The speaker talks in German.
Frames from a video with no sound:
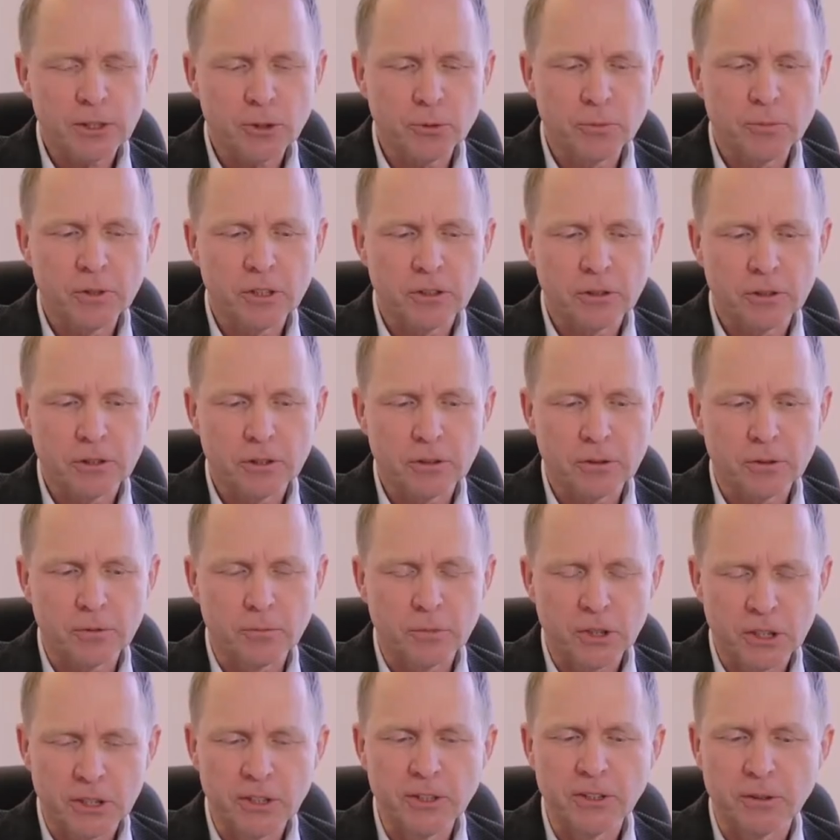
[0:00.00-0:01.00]
Also mit,
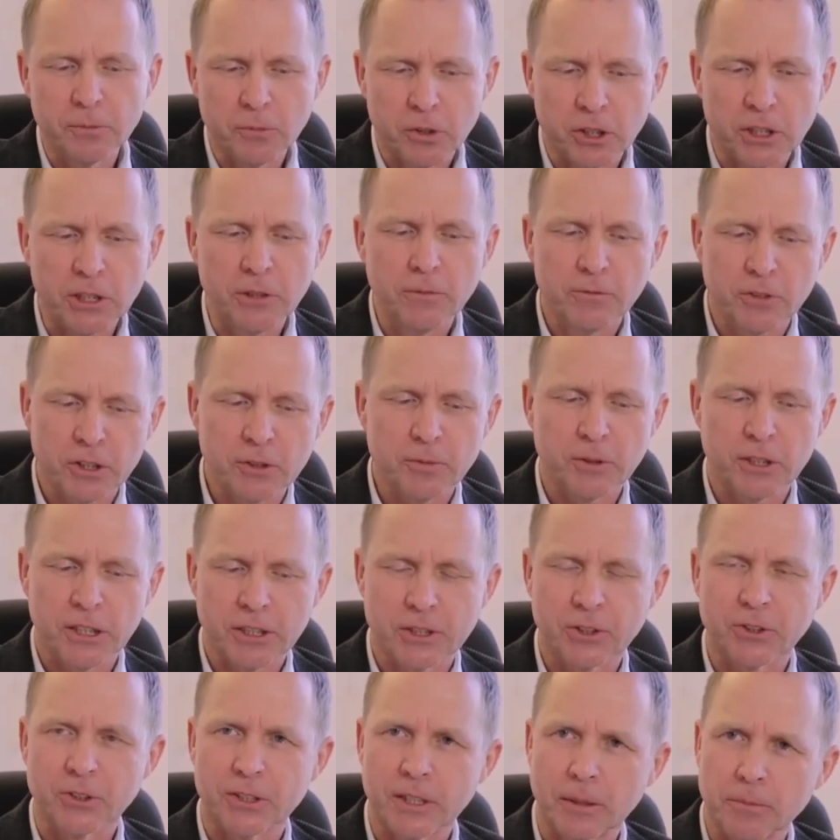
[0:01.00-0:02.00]
mit diesem Team, was wir
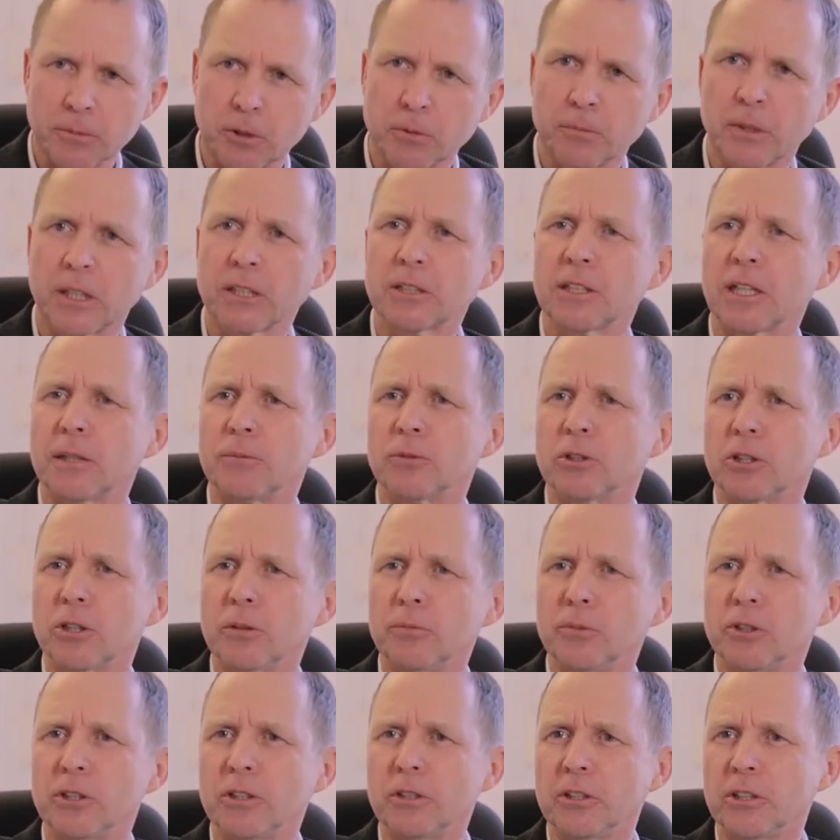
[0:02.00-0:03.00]
da zusammen gemacht haben und
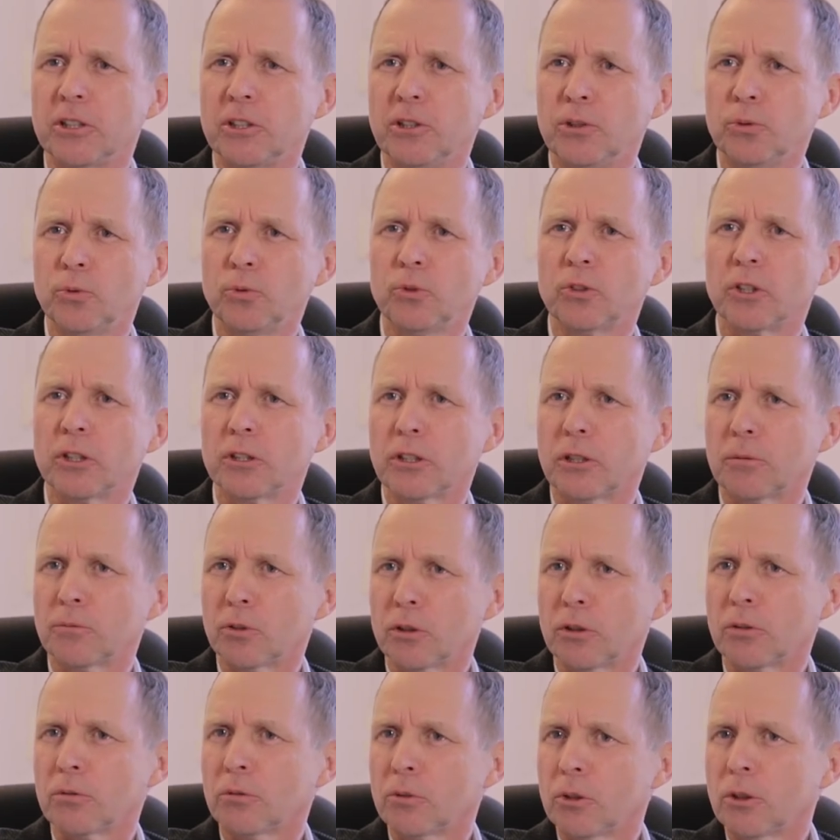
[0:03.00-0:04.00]
auch mit den Key-Usern haben
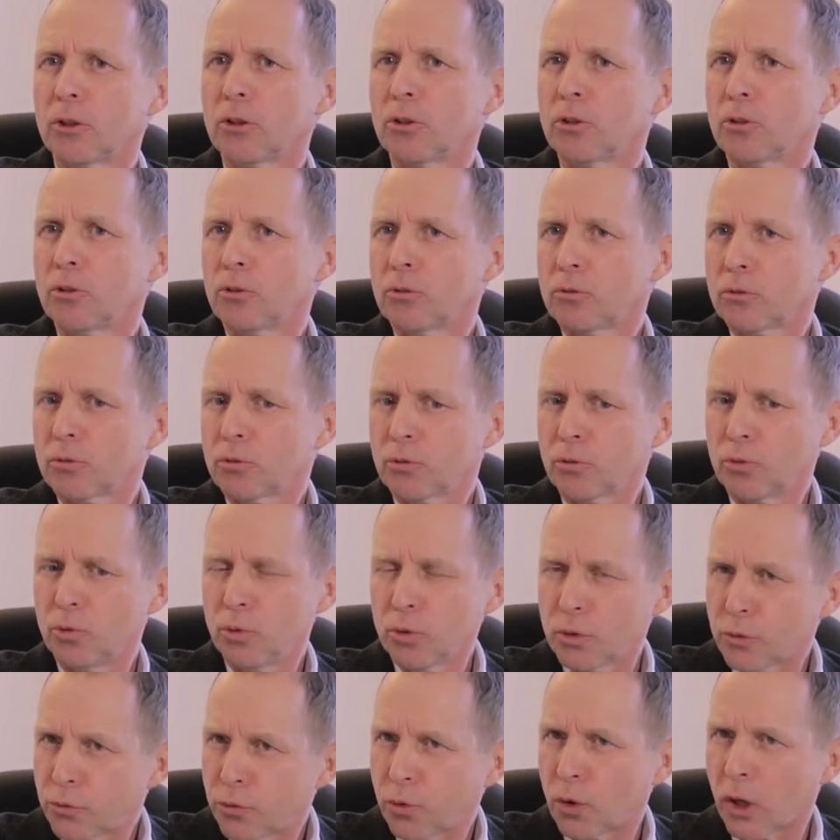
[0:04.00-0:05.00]
wir
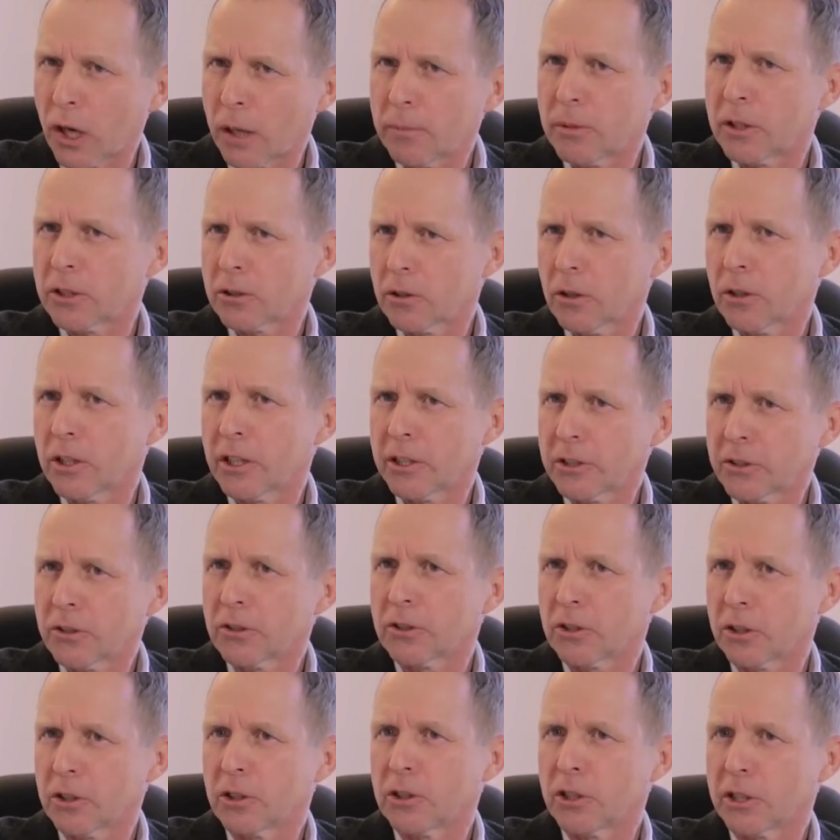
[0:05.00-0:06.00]
gute Vorarbeit
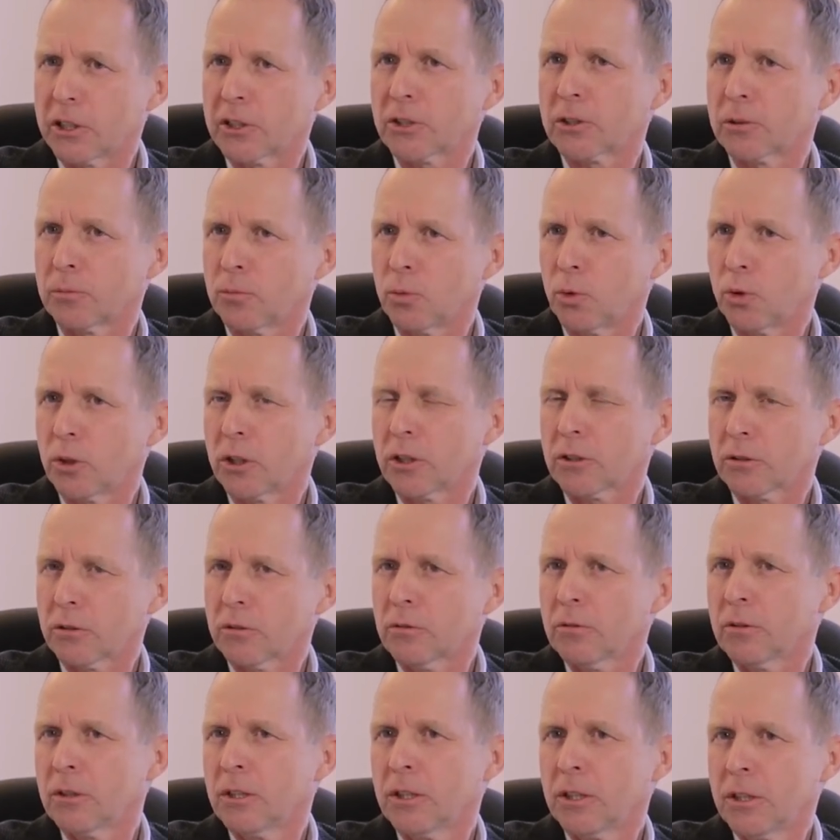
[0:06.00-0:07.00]
geleistet in den ersten
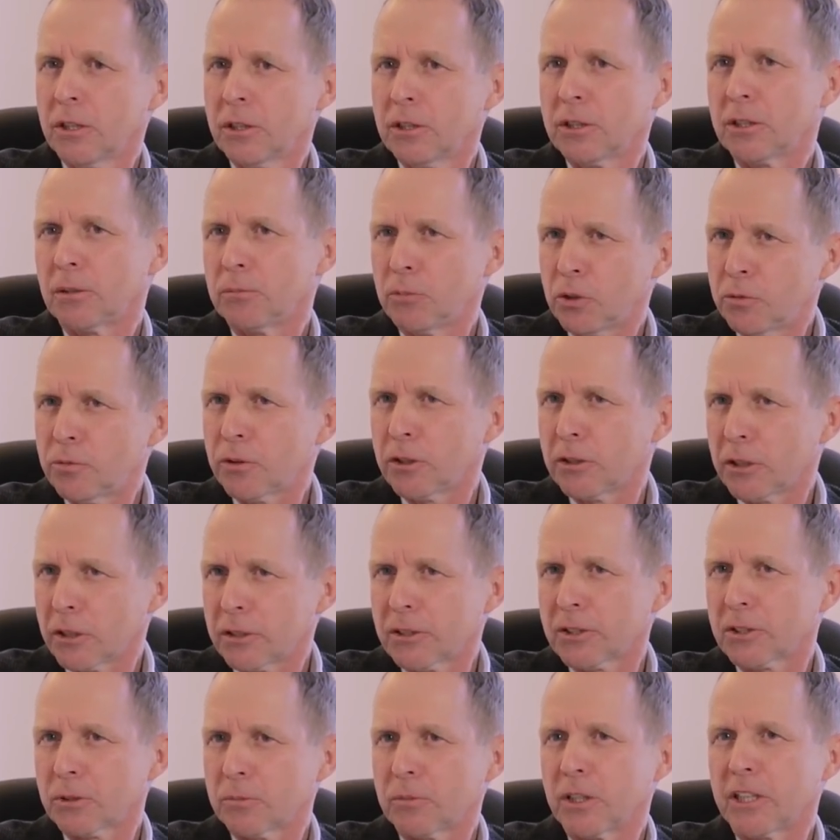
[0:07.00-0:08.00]
Monaten damit wir
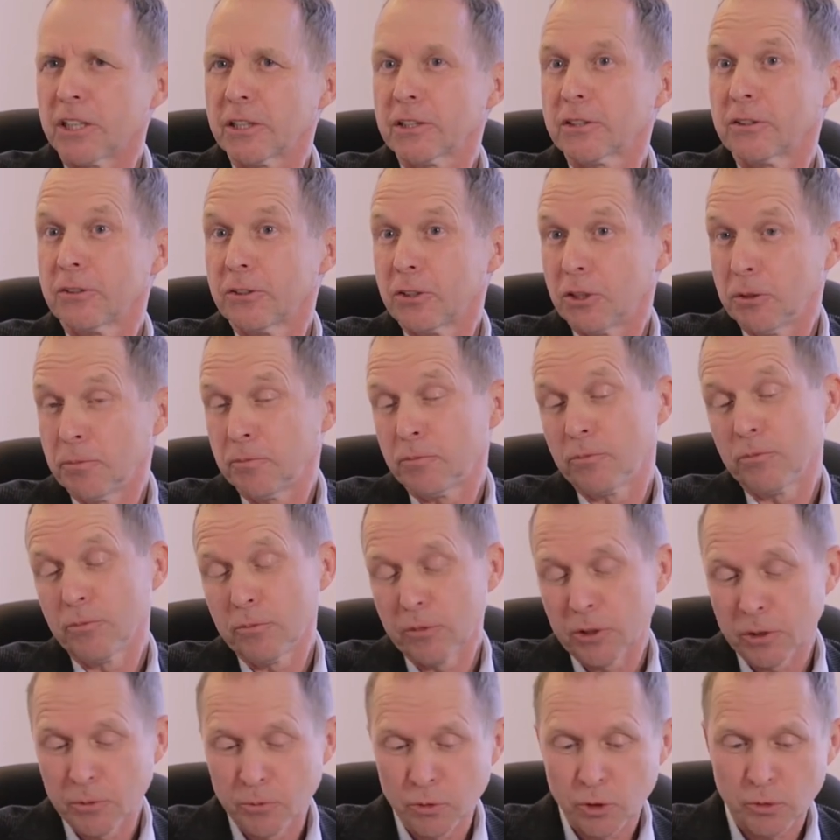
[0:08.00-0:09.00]
dann zum
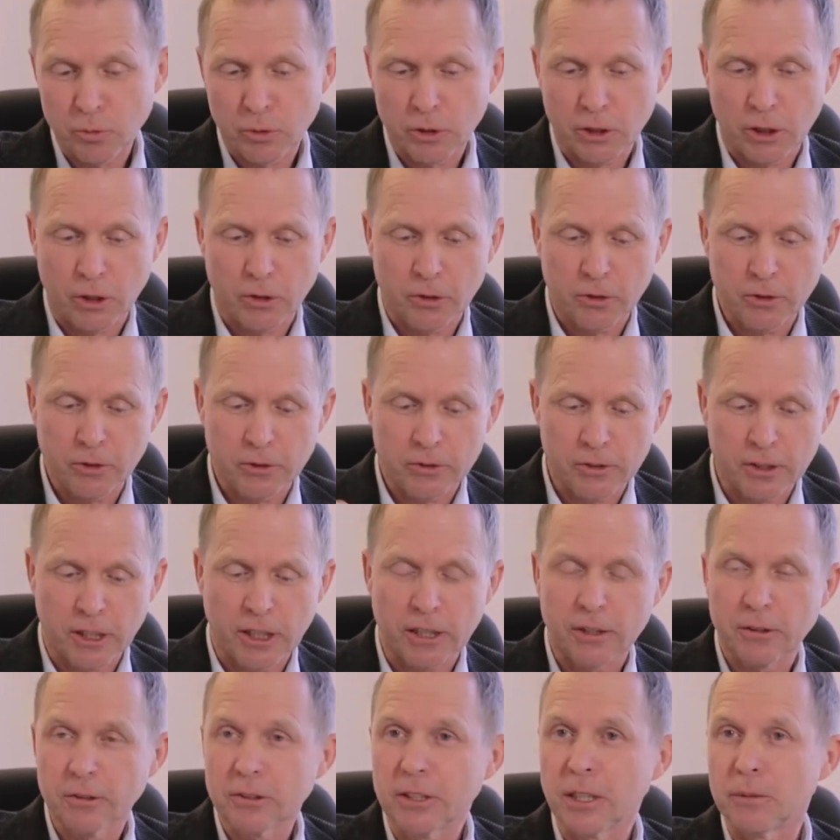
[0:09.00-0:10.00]
1.7., das muss man ja auch
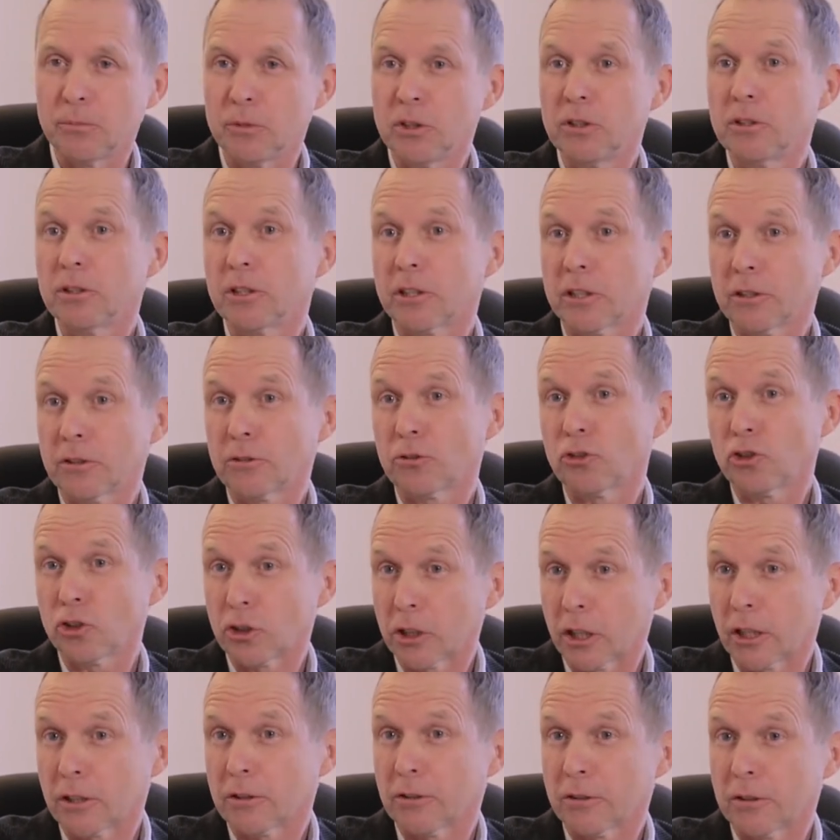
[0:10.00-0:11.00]
sagen, termingerecht
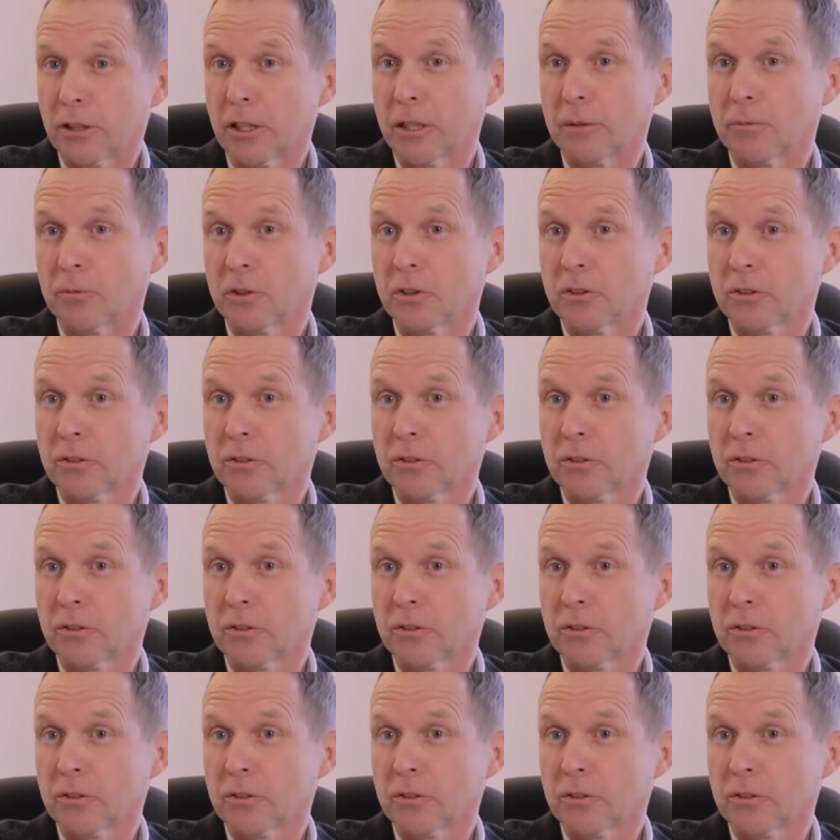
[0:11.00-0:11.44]
gestartet haben.